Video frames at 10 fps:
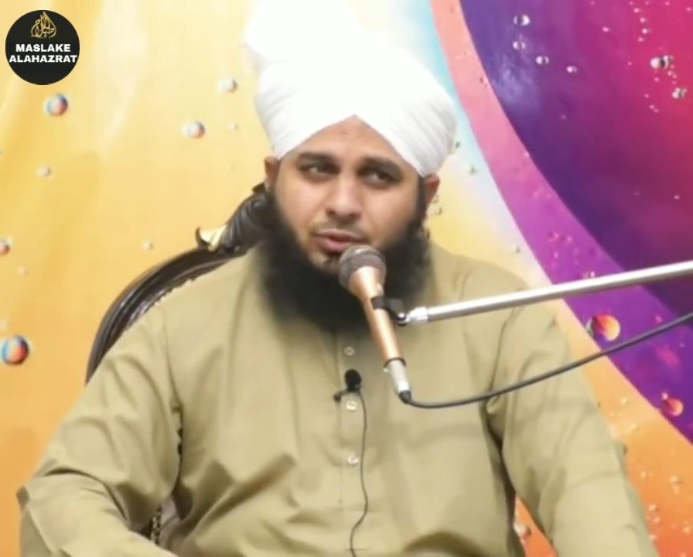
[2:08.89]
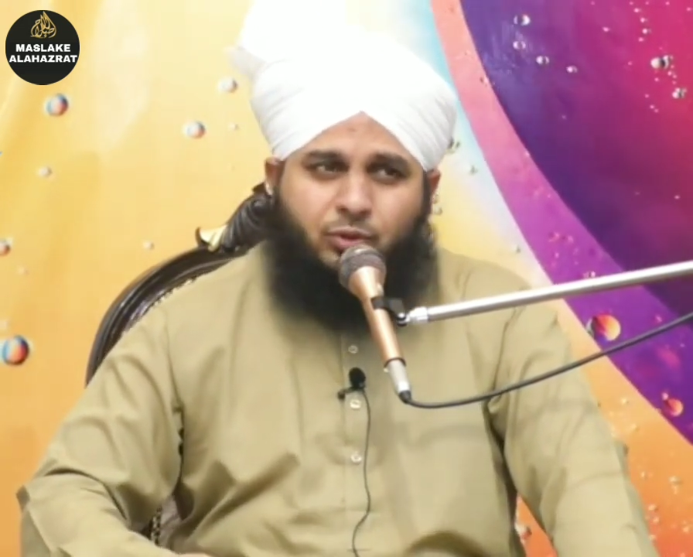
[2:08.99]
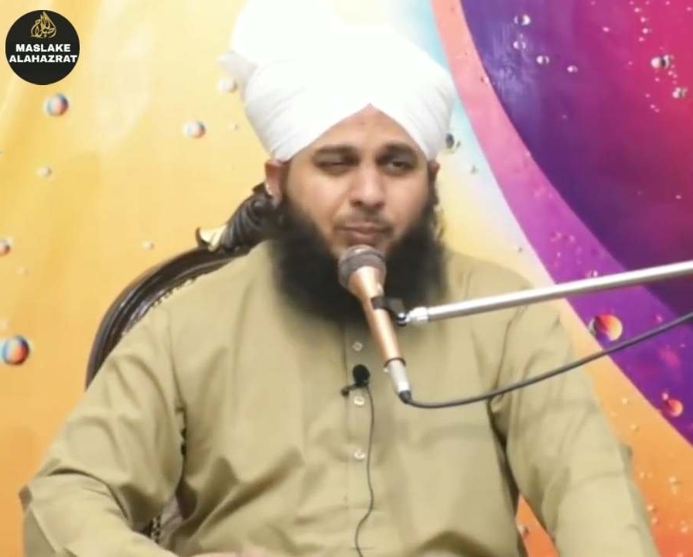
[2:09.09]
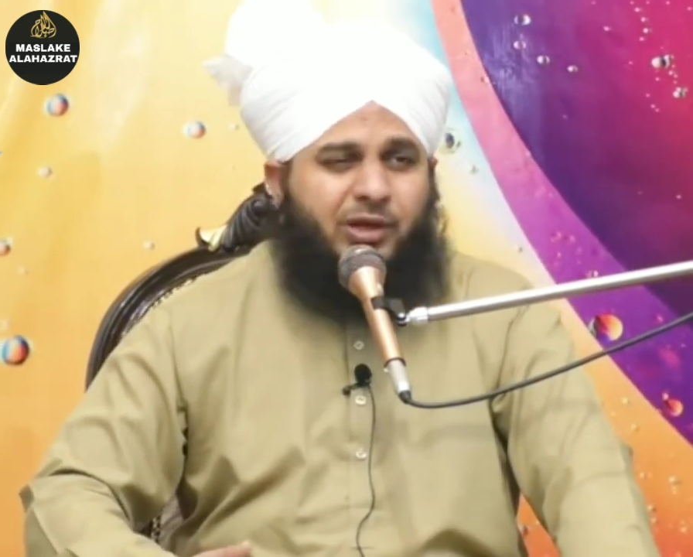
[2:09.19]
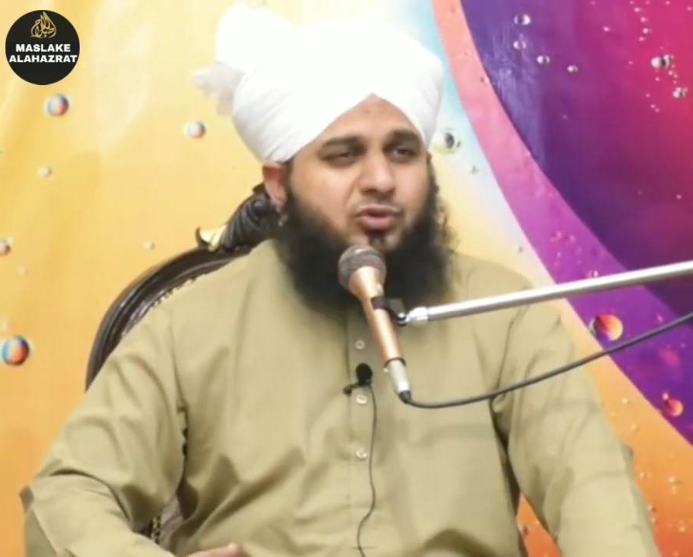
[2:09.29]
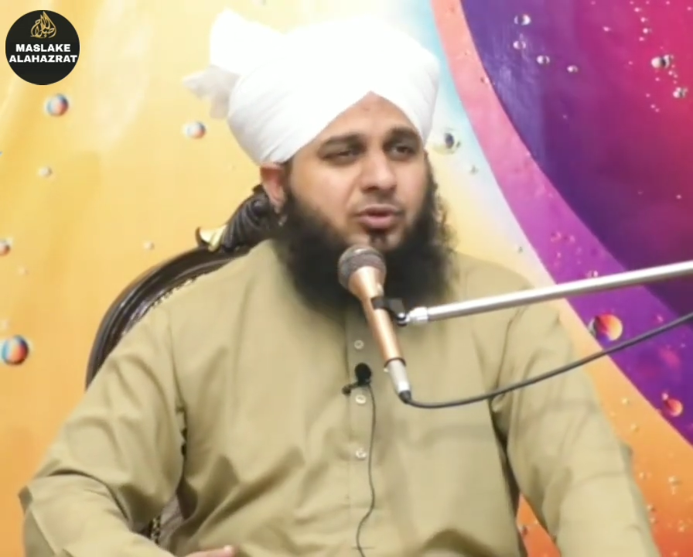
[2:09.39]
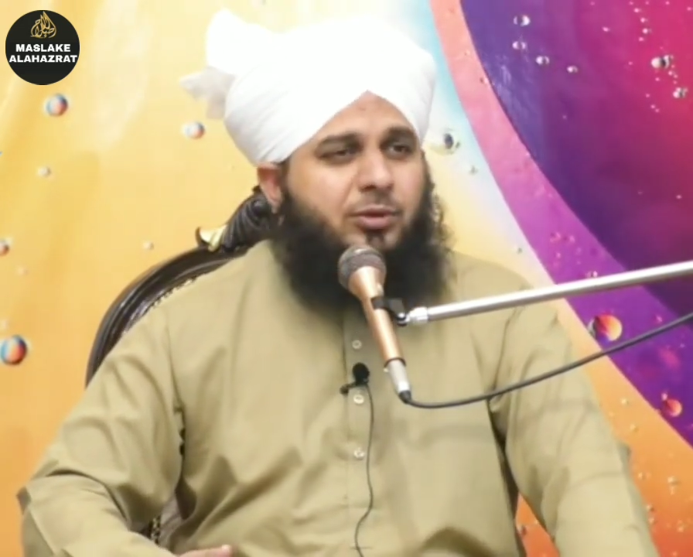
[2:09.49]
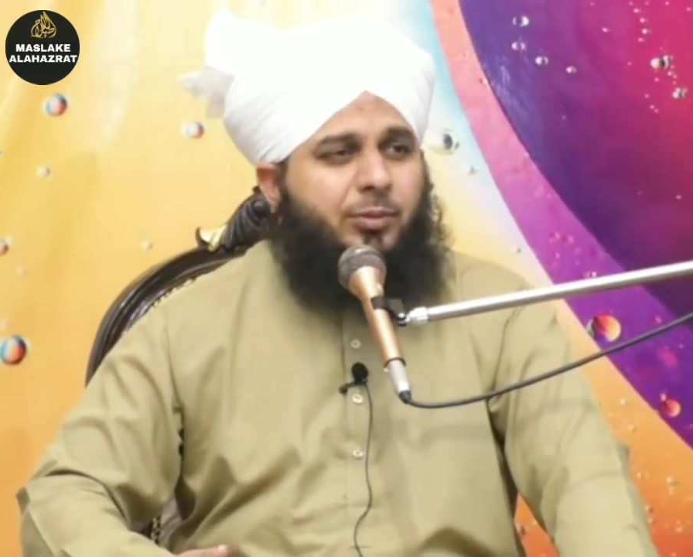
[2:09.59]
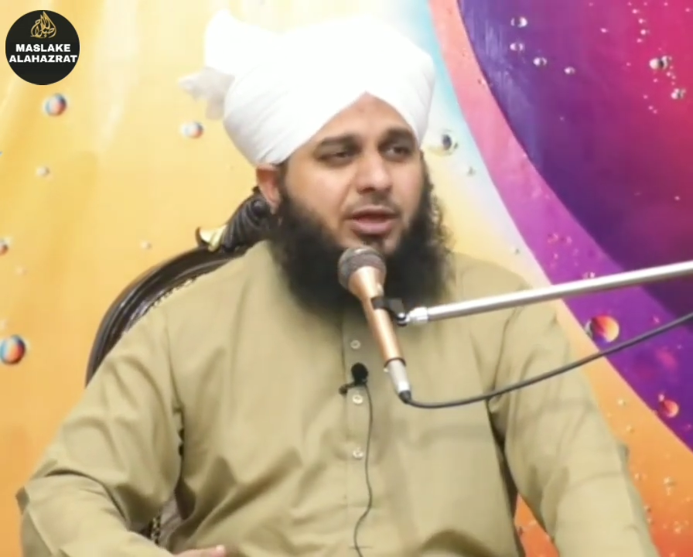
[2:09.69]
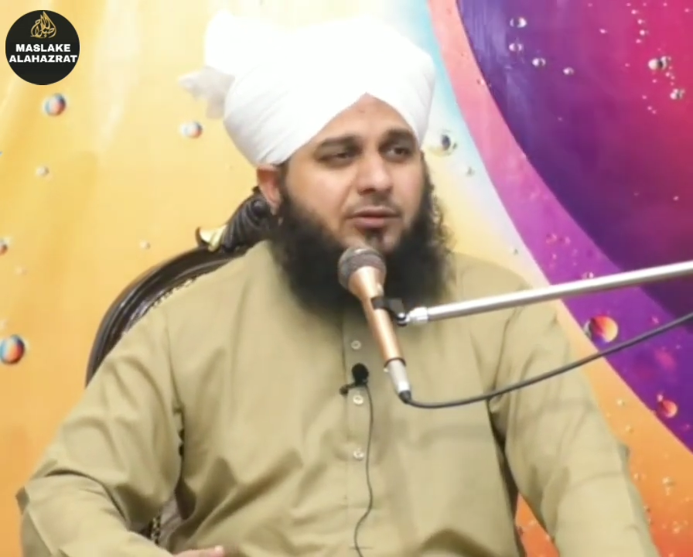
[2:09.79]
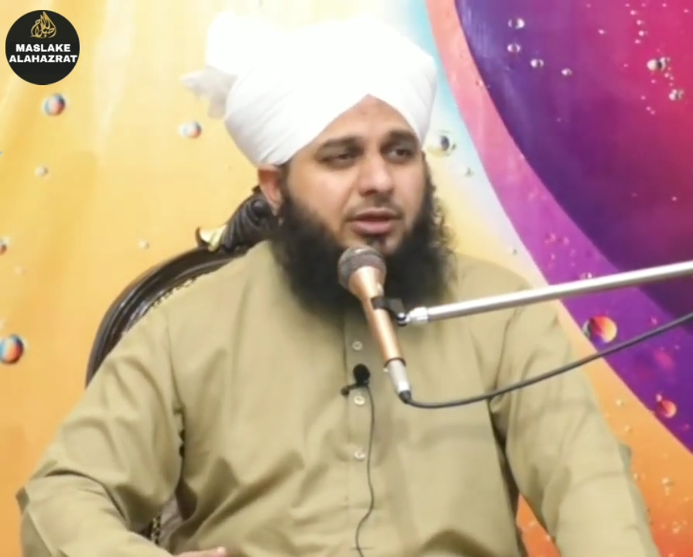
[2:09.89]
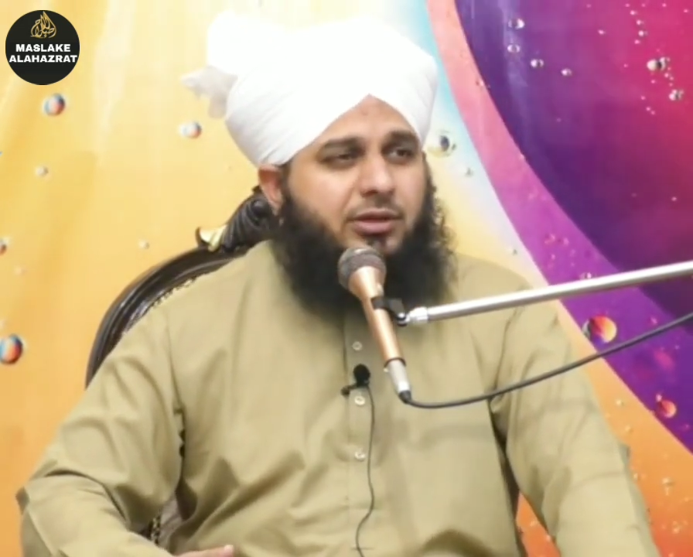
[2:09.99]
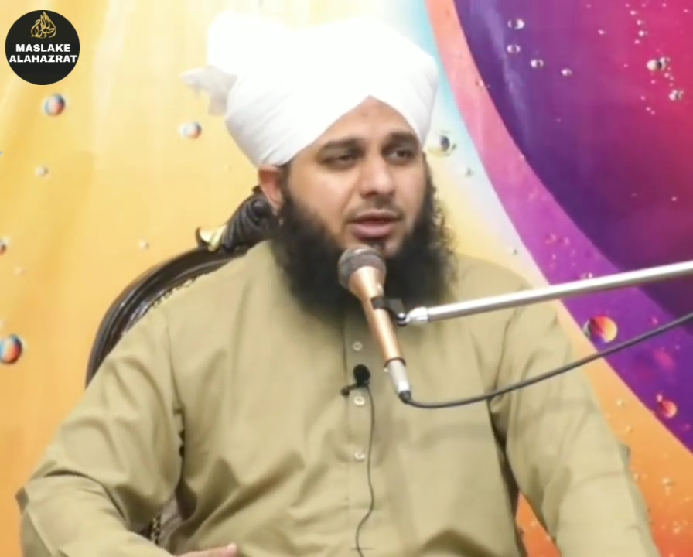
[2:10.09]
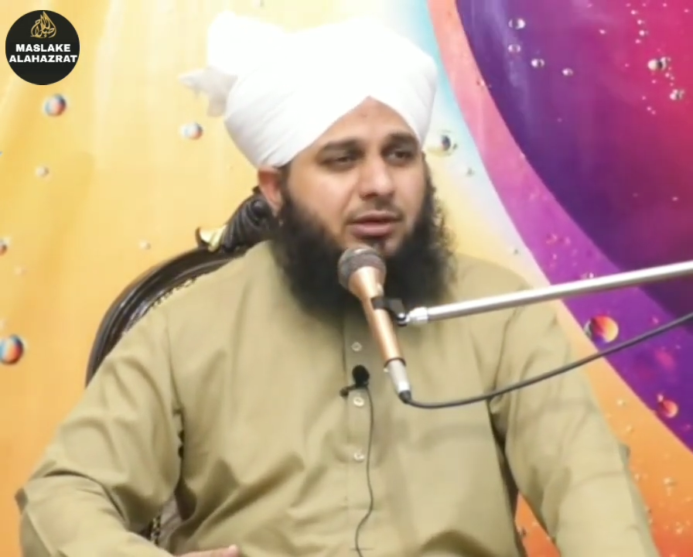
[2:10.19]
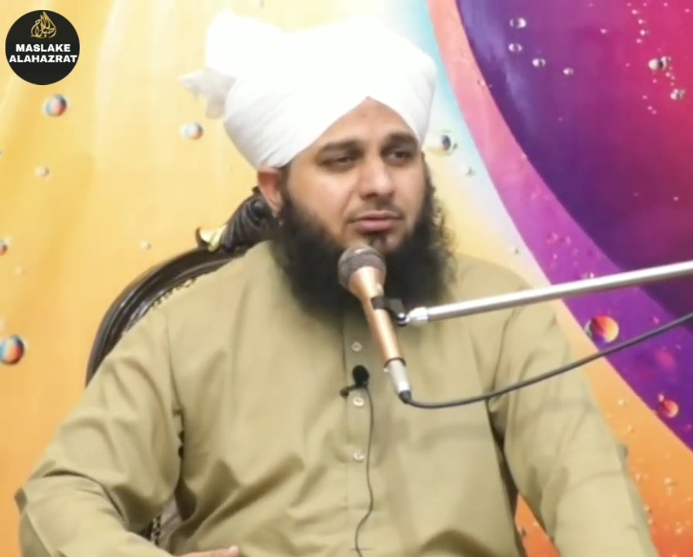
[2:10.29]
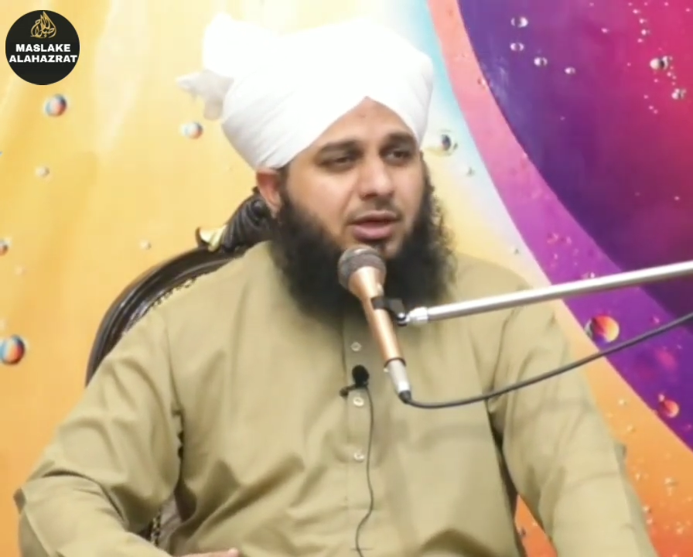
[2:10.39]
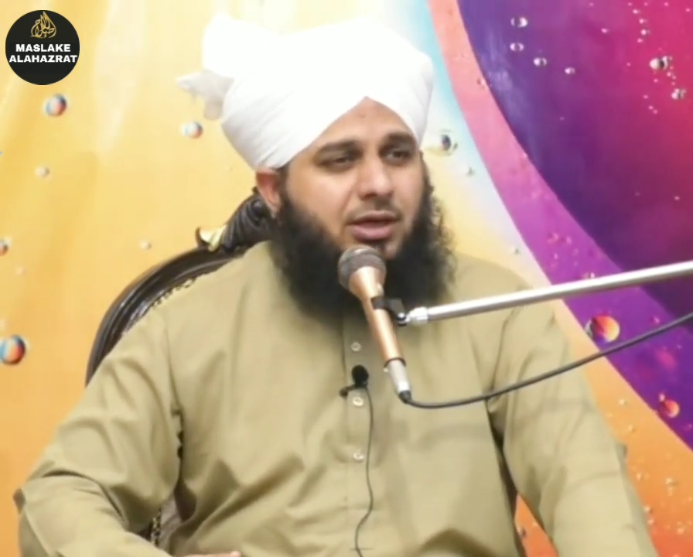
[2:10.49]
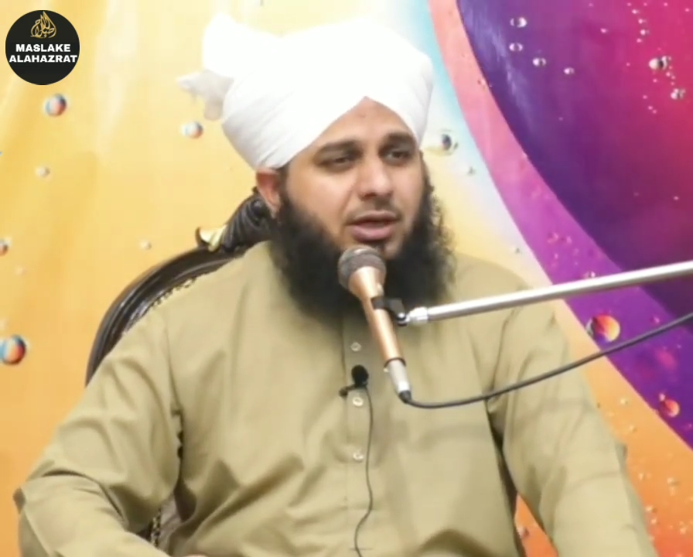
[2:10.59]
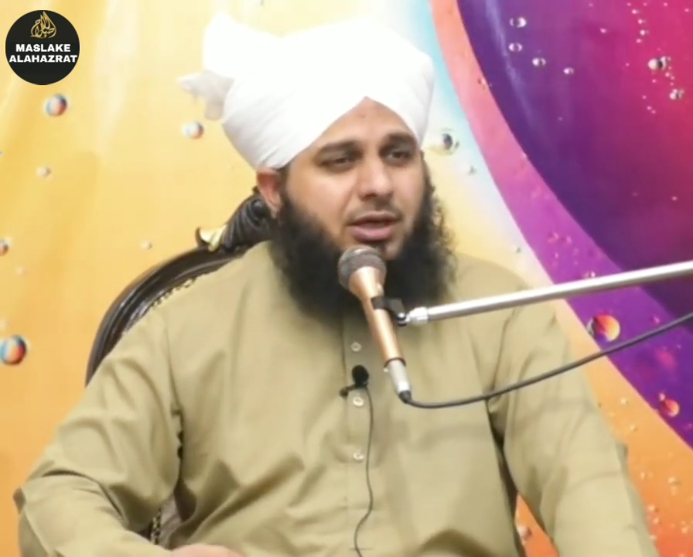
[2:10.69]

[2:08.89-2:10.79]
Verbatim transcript: जो पैसों में बड़ा ज़्यादा लगता है